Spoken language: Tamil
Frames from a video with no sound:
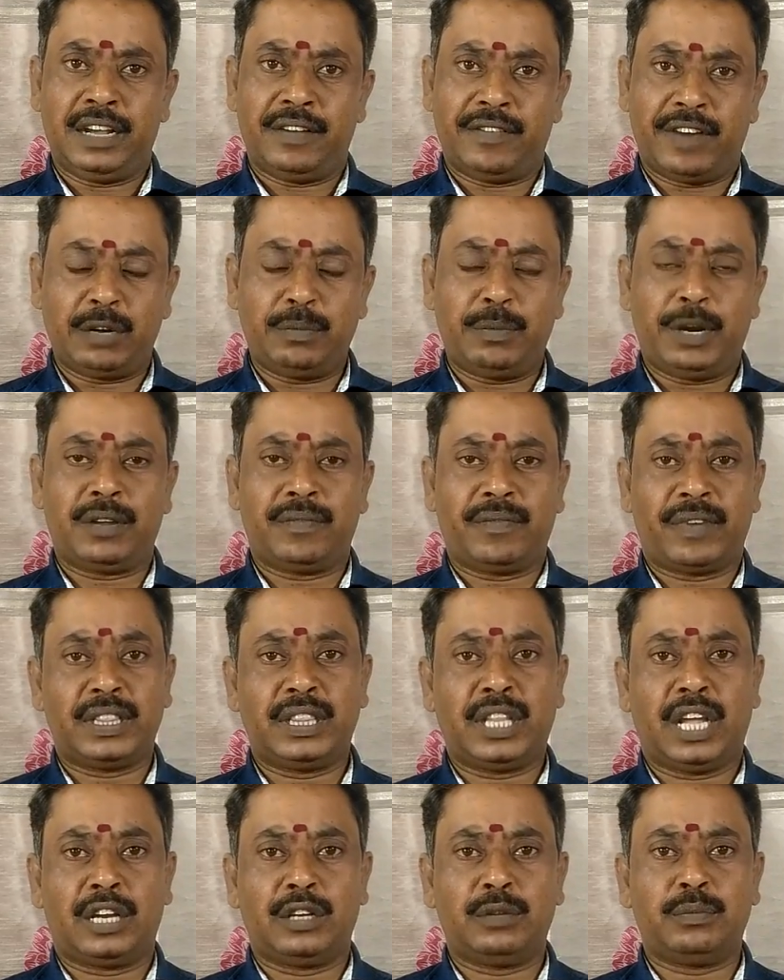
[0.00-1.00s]
வருமானம்
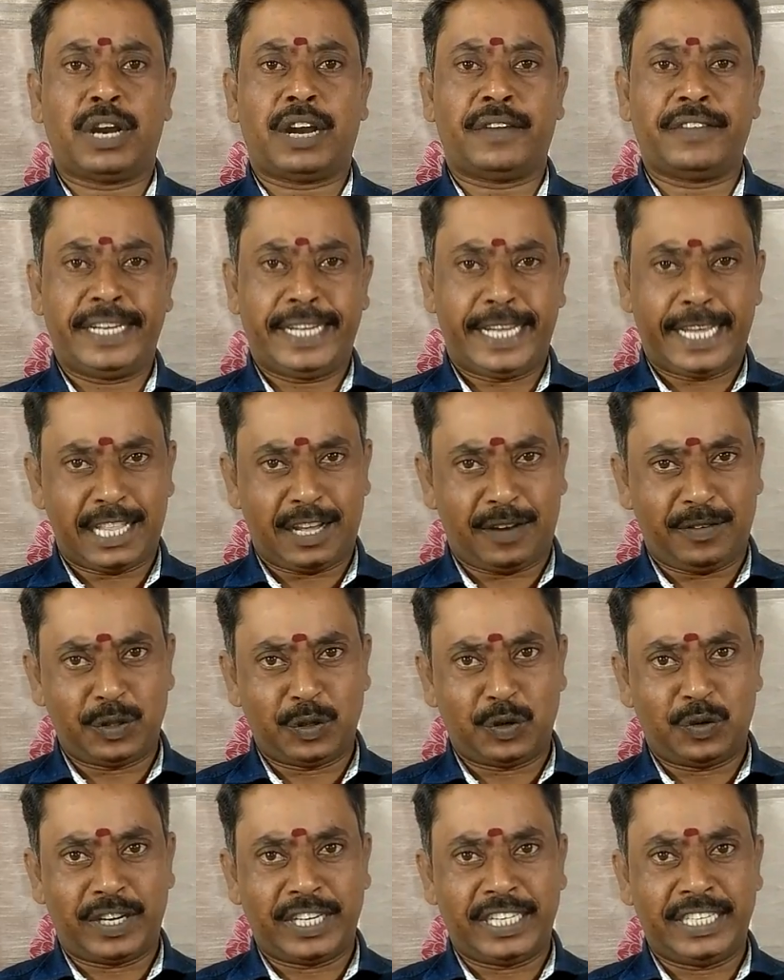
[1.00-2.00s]
வந்தாலும் அவை ஏதாவது
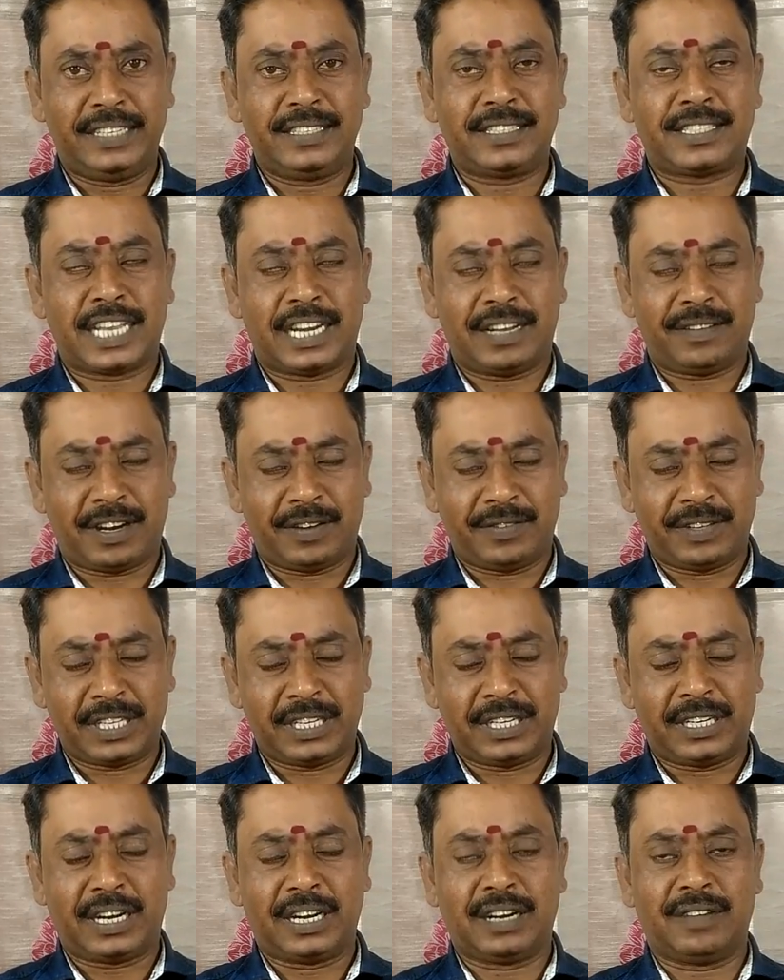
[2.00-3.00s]
ஒரு வழியில்
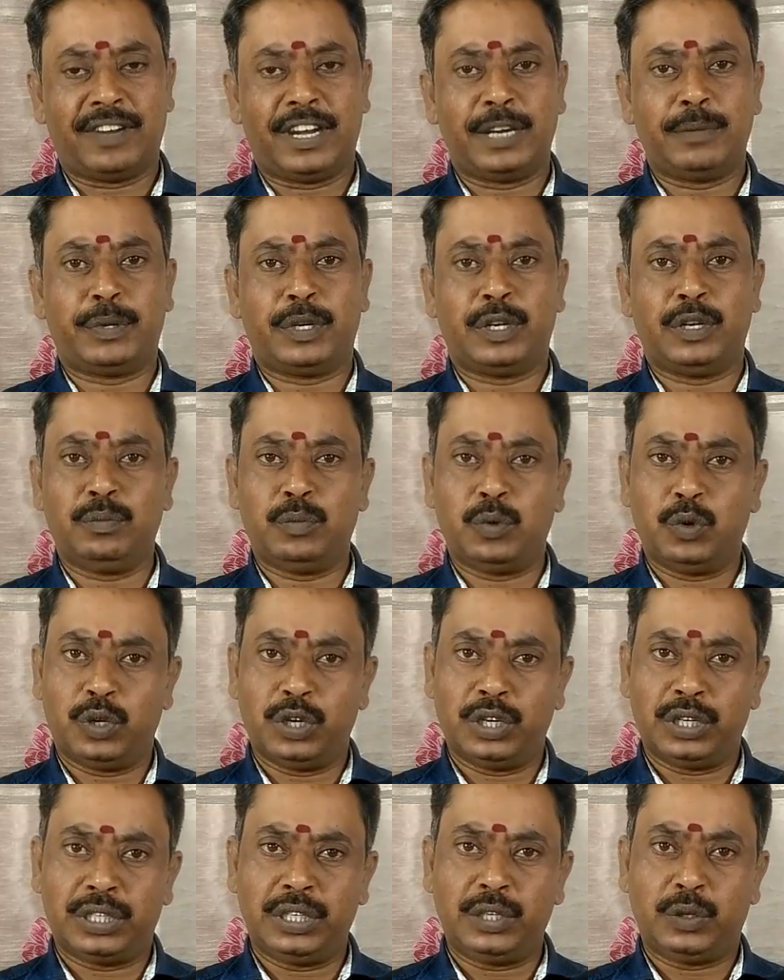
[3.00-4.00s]
செலவாவதற்கான வாய்ப்புகளும்
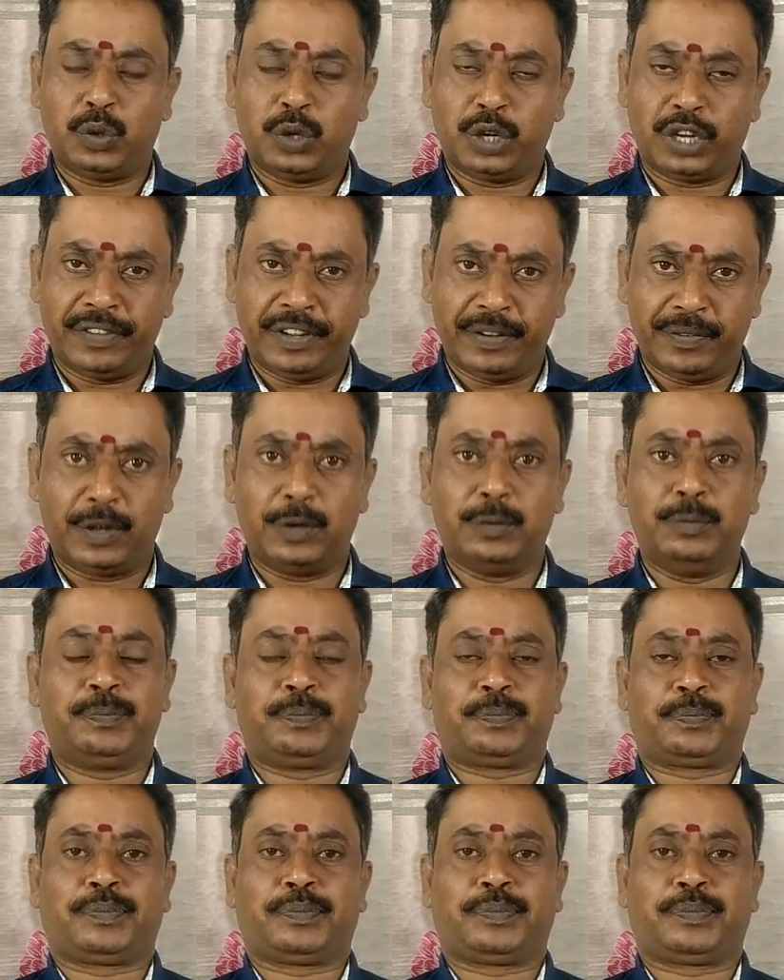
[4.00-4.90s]
உங்களுக்கு கூடவே வரும்